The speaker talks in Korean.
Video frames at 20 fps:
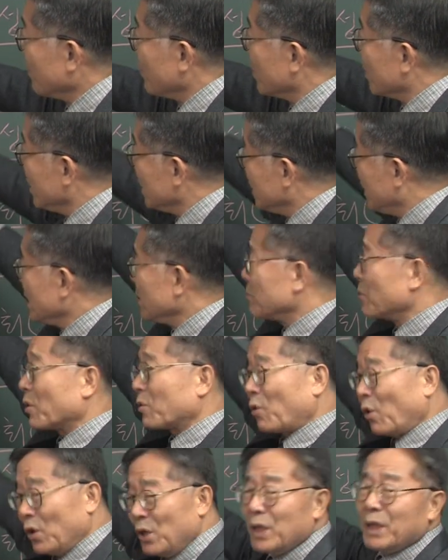뭐 이때는 뭐
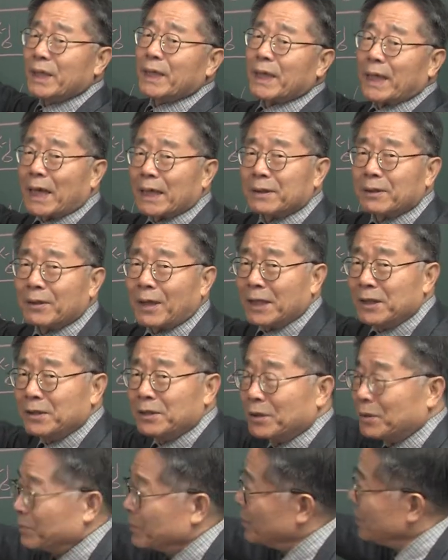권력이라 할
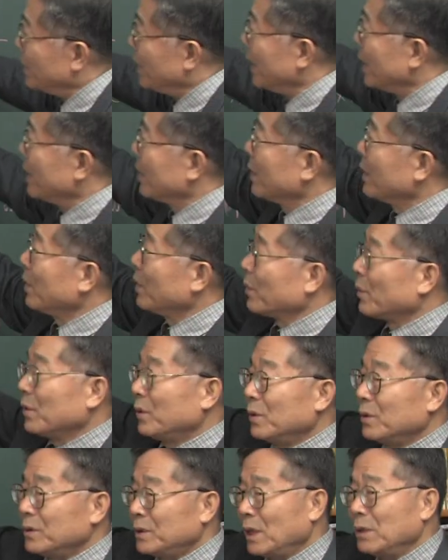것까지는 없는데
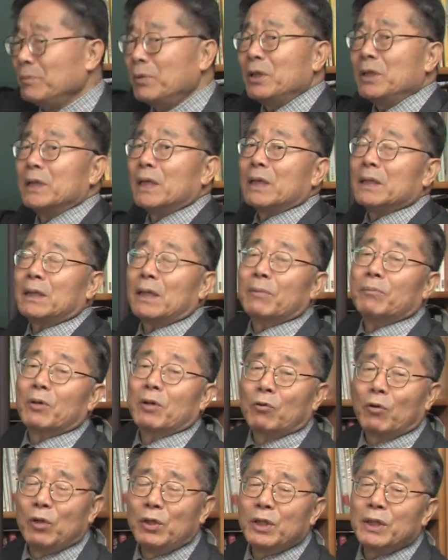생명이라는 게 뭐
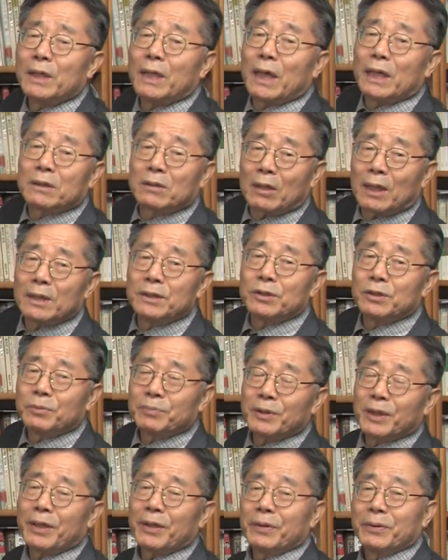권력이라 할 것까지는
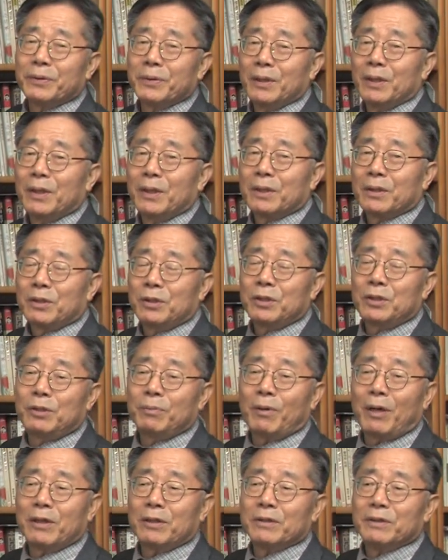없잖아요.
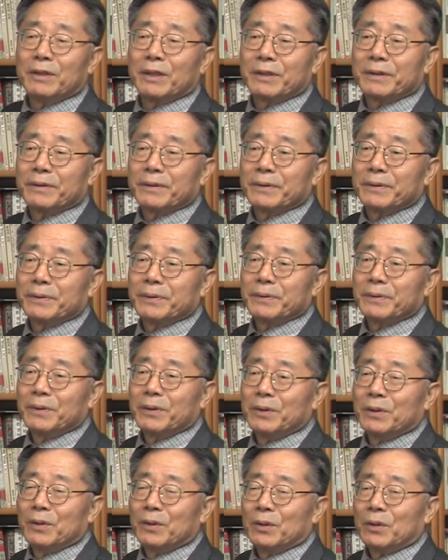그렇지만은 이제 그
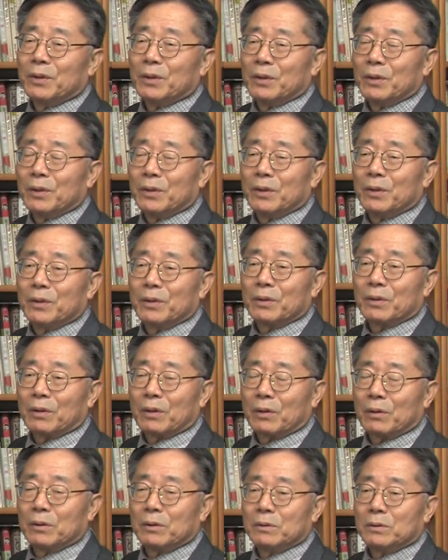어,
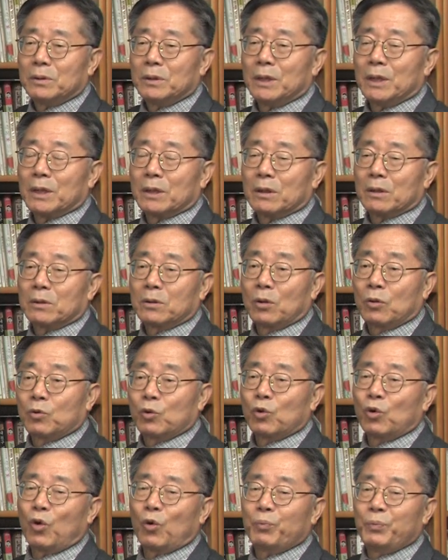흔히 그
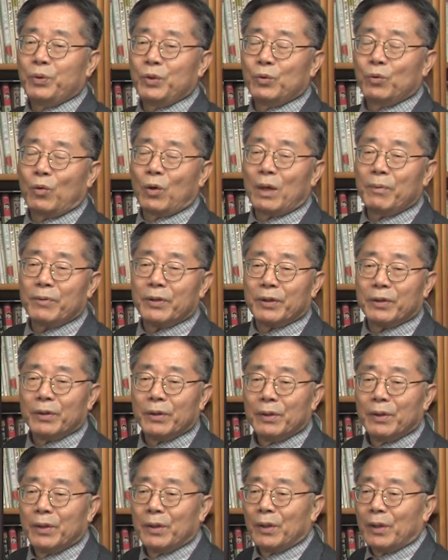거꾸로 비유를 하면
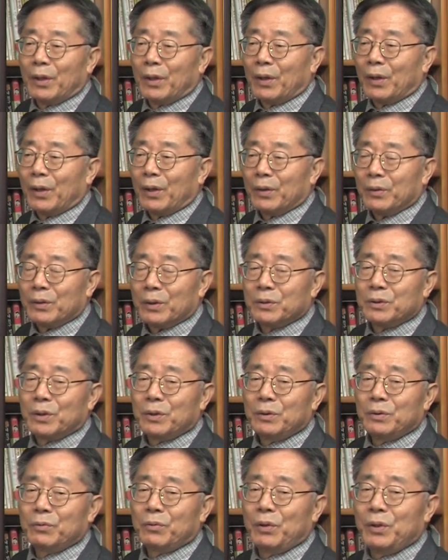어,
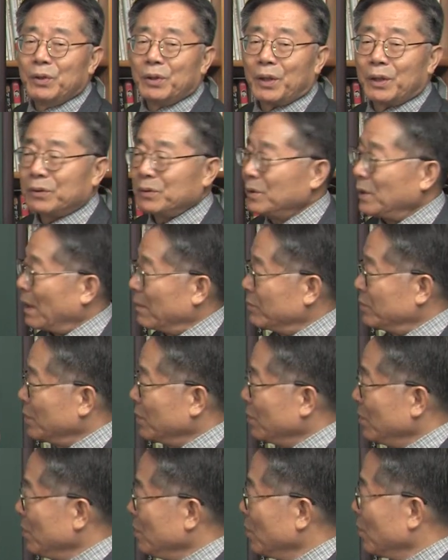여성 권력에서
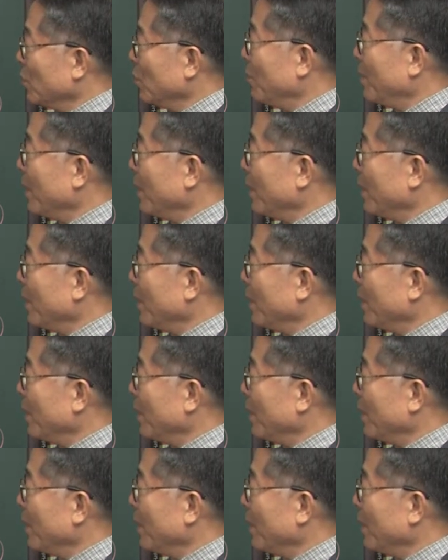남성 권력으로